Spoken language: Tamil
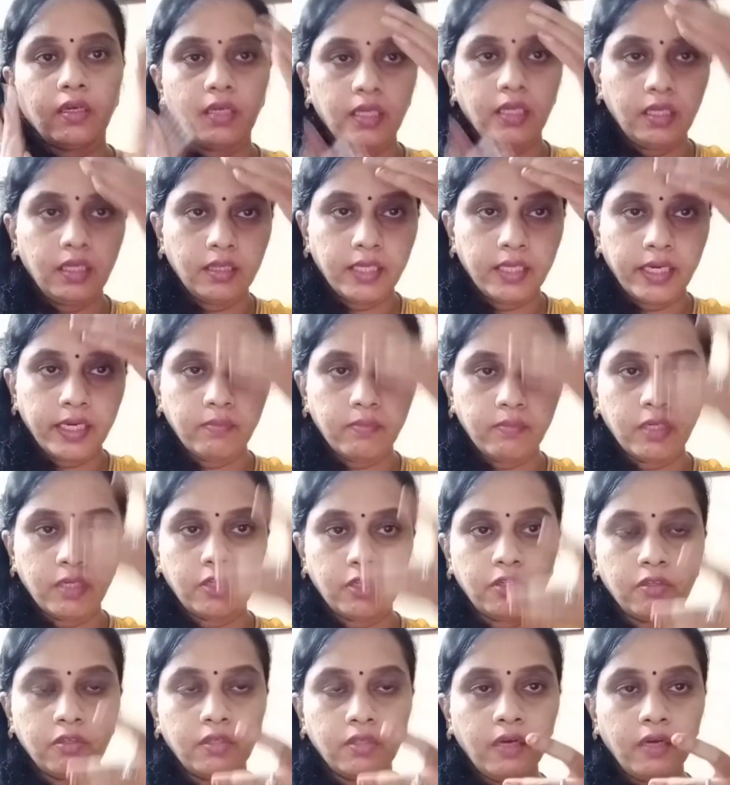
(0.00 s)
இந்த இடம்
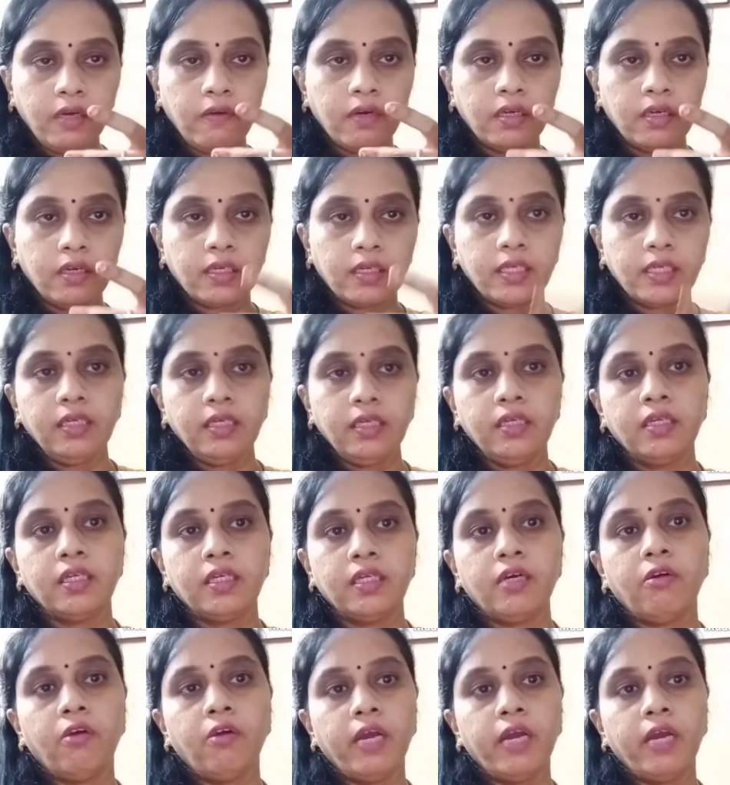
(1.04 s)
மட்டும்தான் அவங்களுக்கு
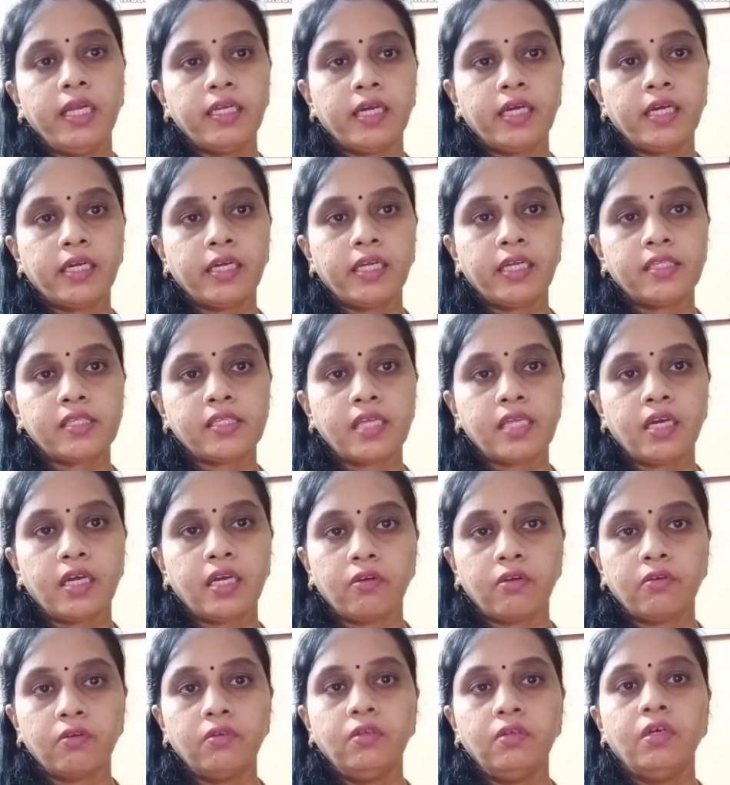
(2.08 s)
ஆயில் கண்டென்ட்ஸாக
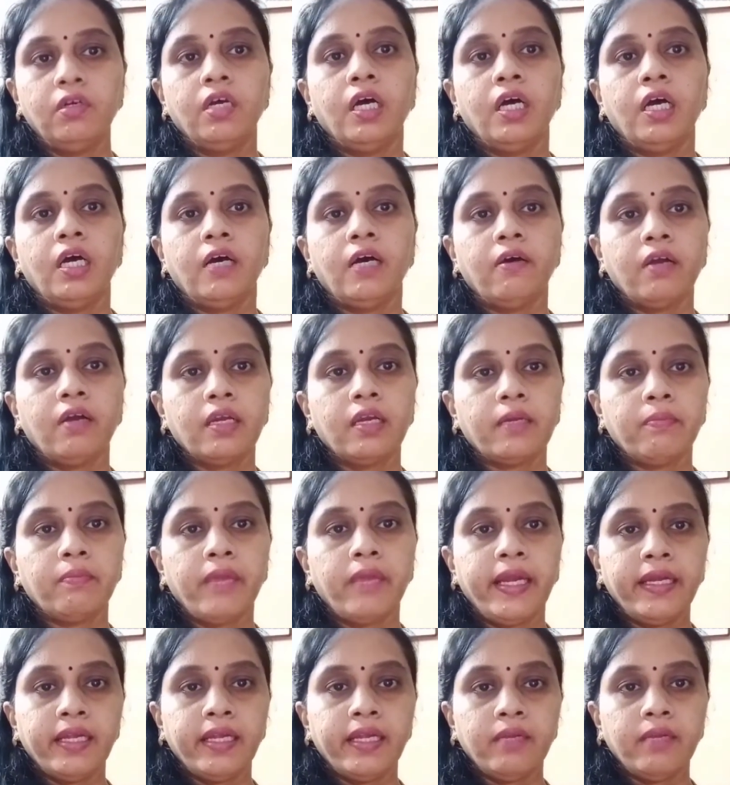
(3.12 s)
இருக்கும் அவங்களுக்கு
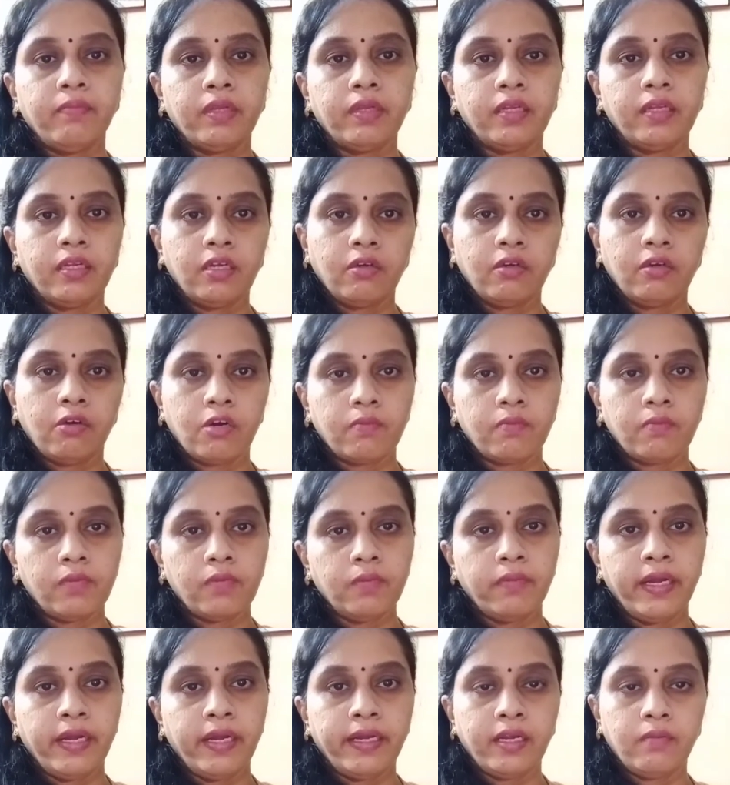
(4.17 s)
மெயின்டைன் பார்த்திங்கன்னா
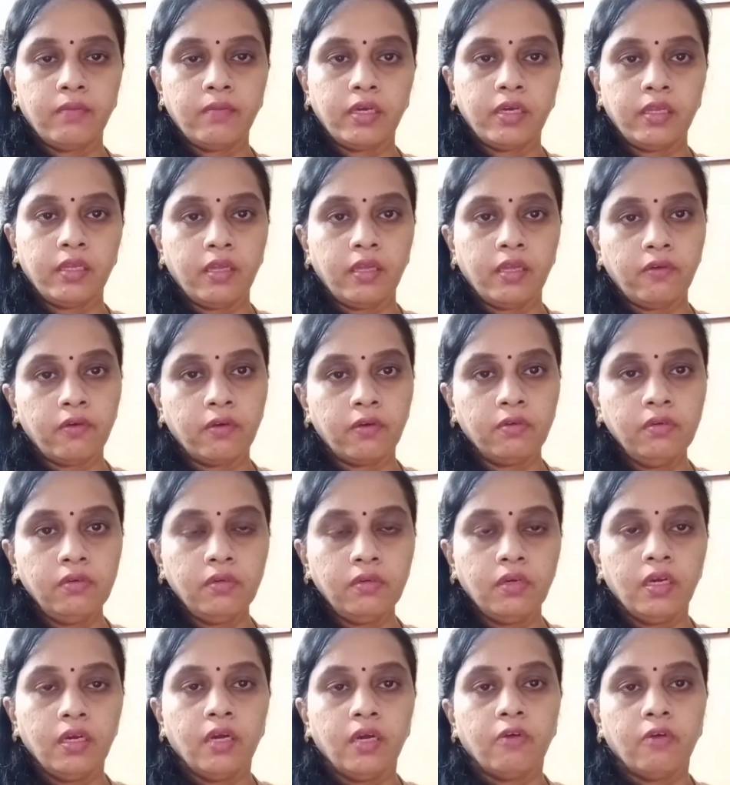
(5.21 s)
நார்மல் மெயின்டைன் மாதிரி தான் வரும்
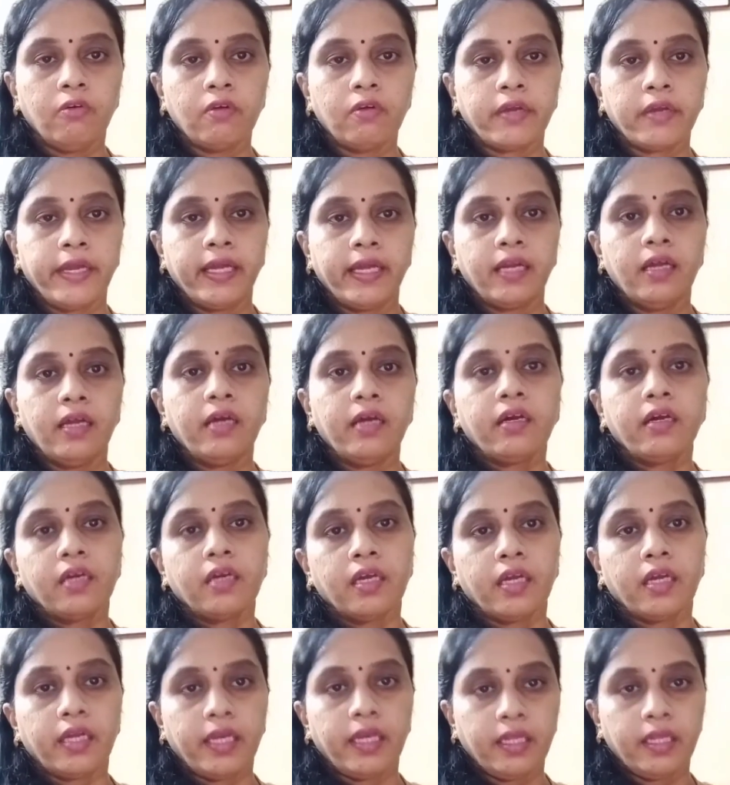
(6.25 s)
ஓகேங்களா
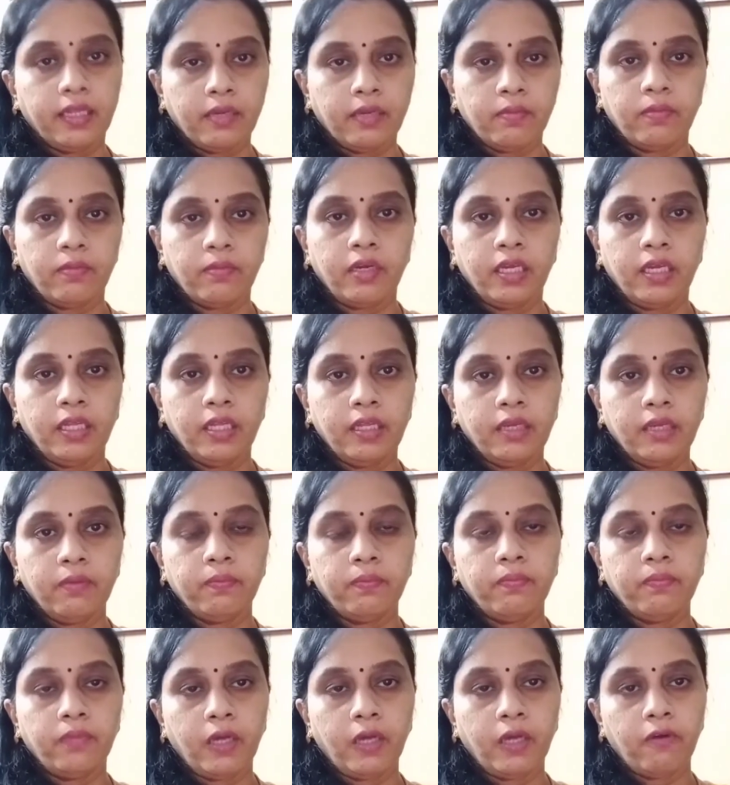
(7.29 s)
எந்த இது
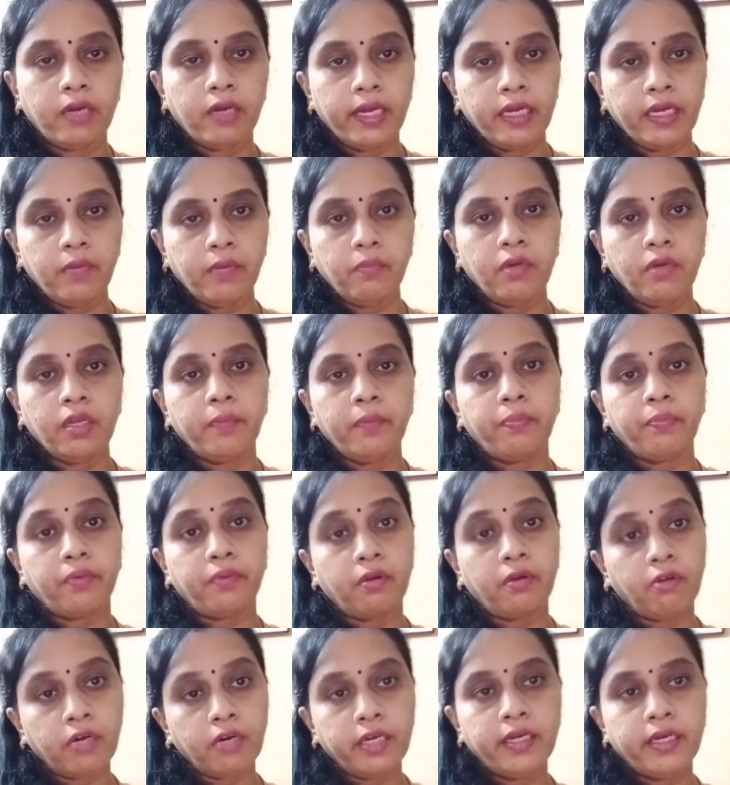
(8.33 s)
அவங்க என்ன மாதிரி
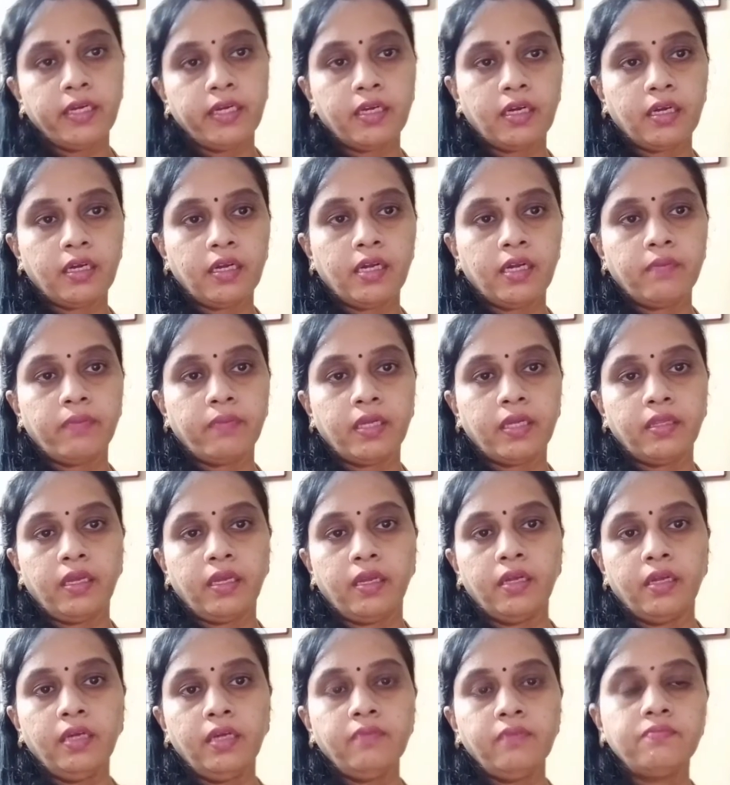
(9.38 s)
ப்ராடக்ட் எடுக்கலான்னு
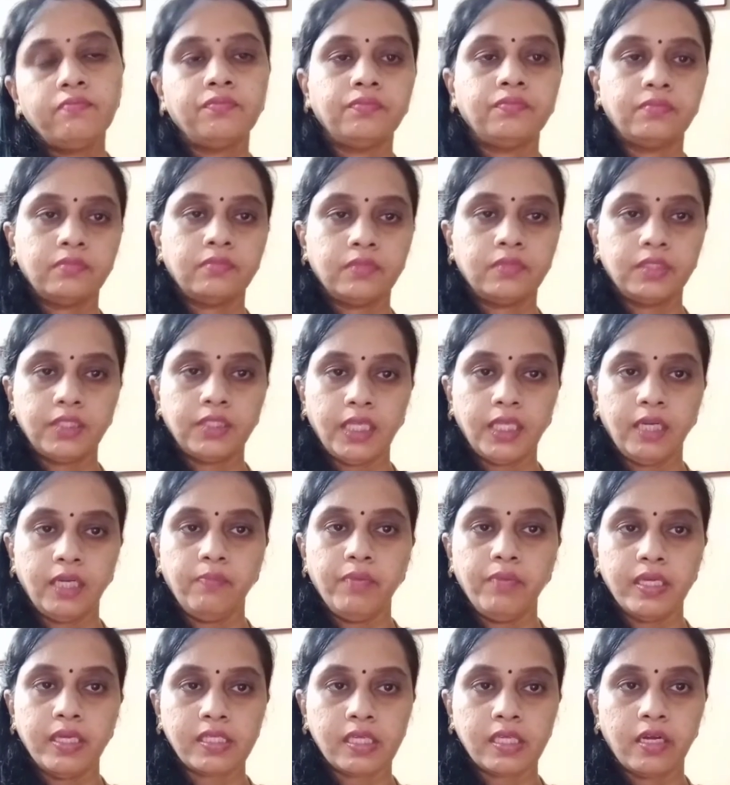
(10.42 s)
பார்த்தீங்கன்னா ஜெல்
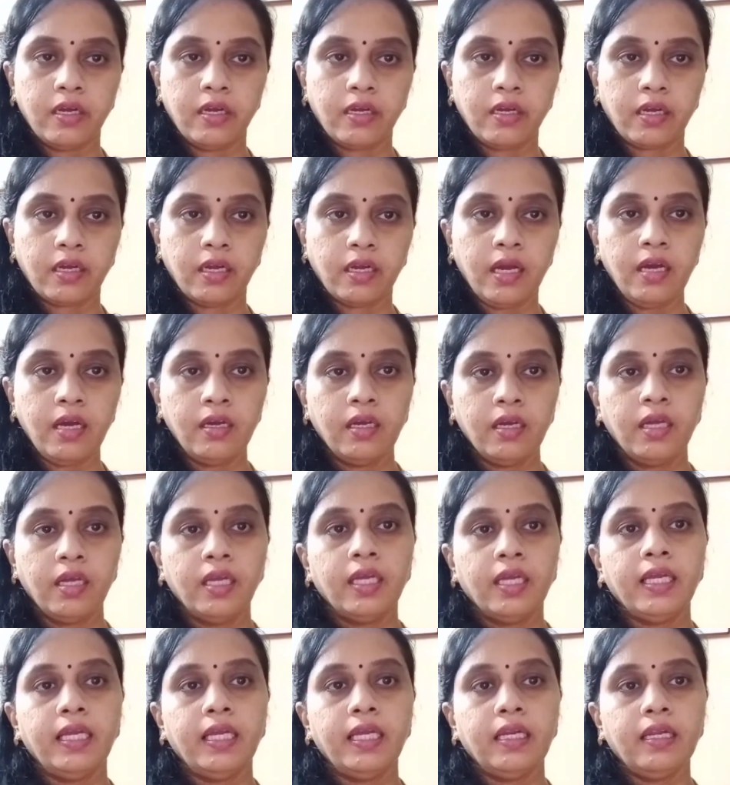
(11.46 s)
பேஸாக எடுக்கலாம்
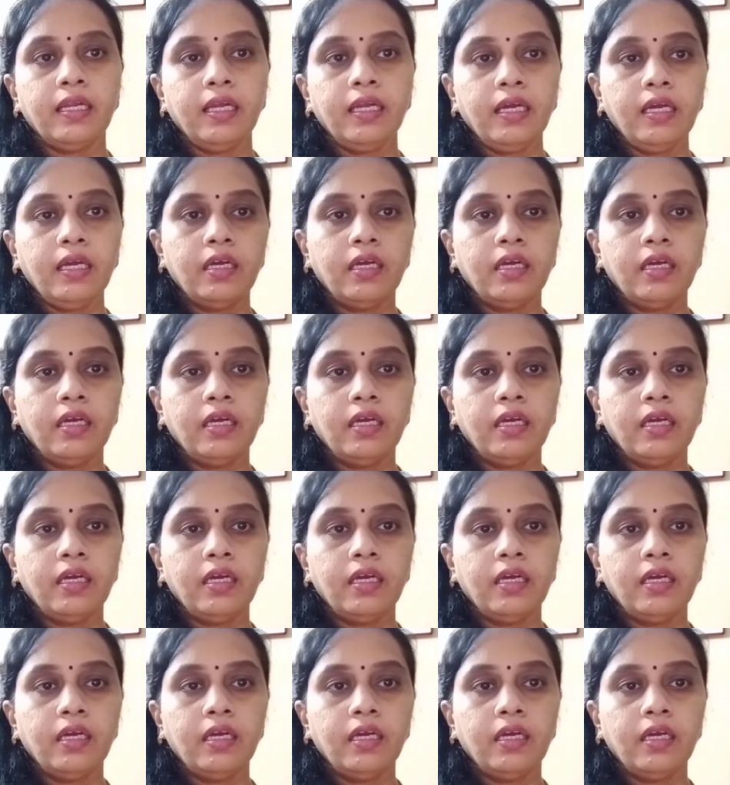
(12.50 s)
இல்லை